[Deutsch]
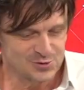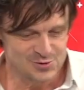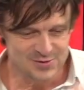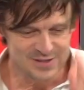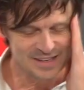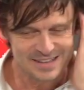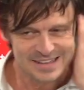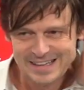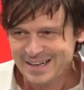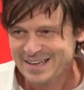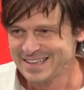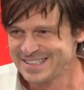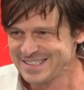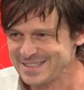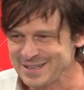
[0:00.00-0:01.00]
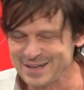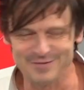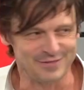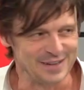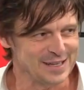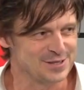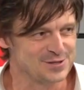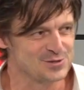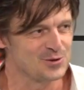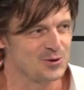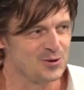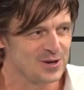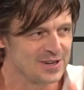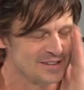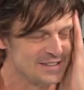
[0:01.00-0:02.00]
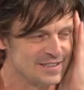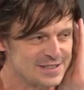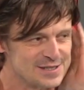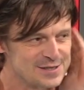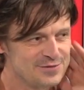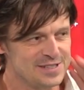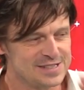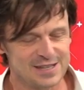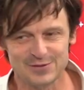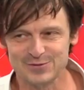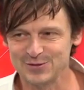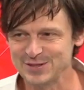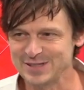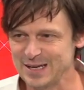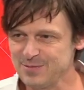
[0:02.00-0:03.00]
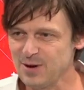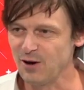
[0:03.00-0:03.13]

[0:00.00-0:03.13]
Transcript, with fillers: Zuhörer, sehr wegzuhören, die das Quiz dann noch selber